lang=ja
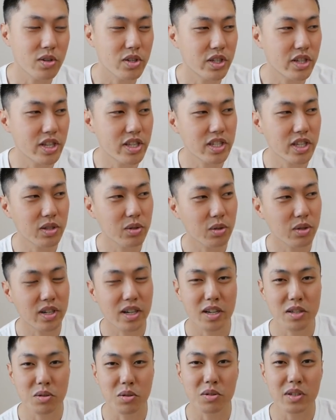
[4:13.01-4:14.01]
1年生の時
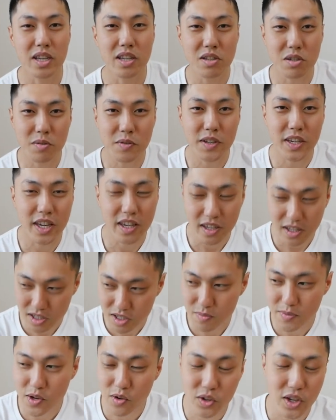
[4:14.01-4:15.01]
からそんないじめい
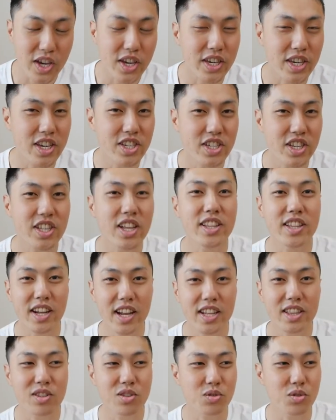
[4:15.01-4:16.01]
じめを経験してたんだ
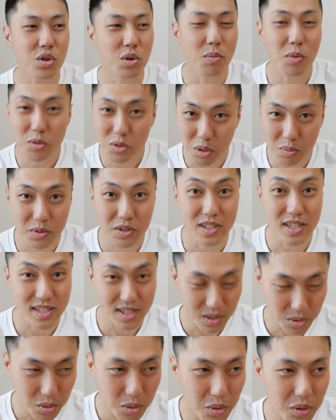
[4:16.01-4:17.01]
なっていうふうに思うと思うんです
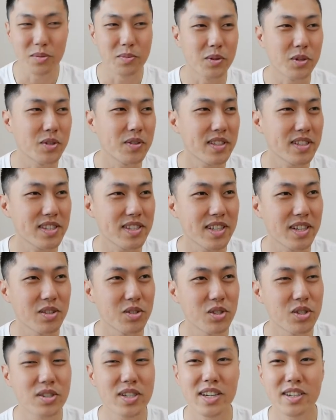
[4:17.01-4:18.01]
けど僕はですね
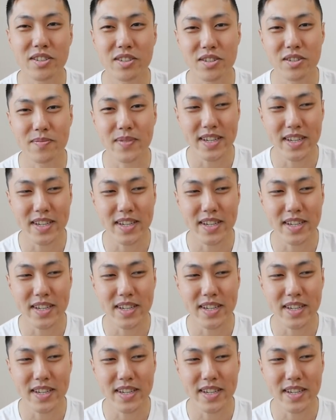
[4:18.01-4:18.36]
中学、